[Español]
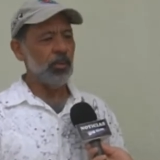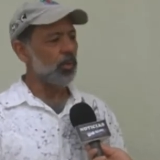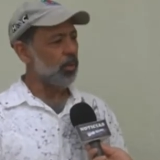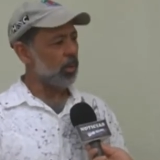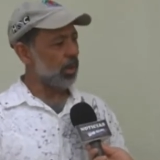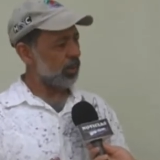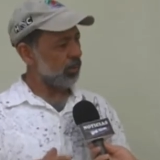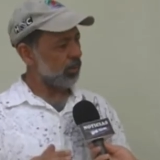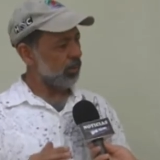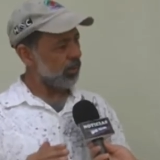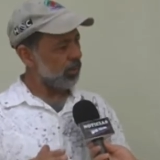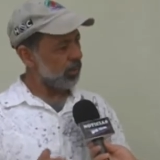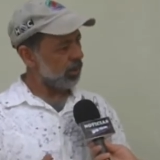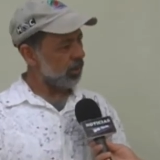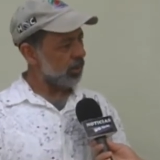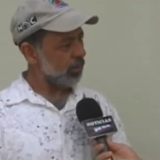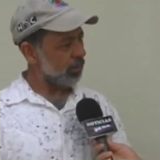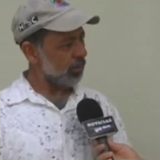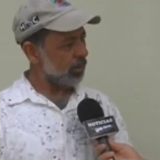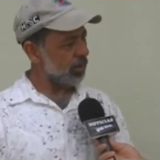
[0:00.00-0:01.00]
cuatro
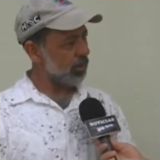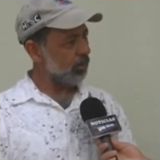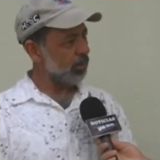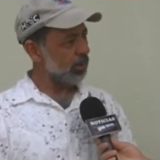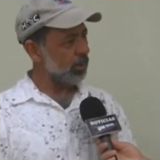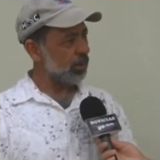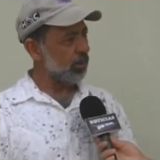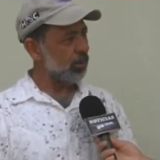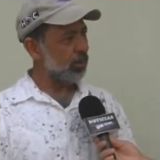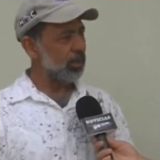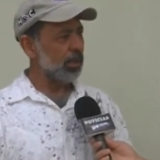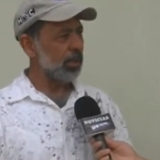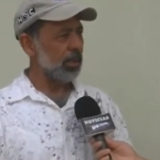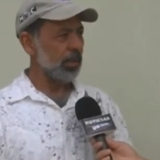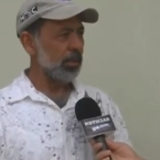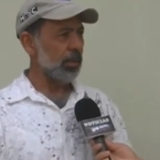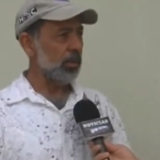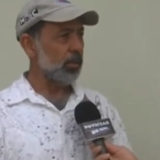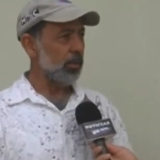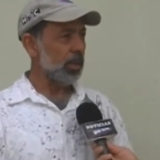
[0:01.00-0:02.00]
días consecutivos a
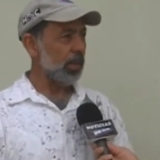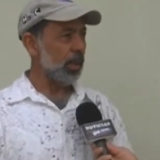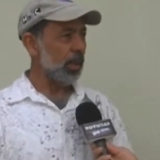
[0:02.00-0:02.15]
recibir una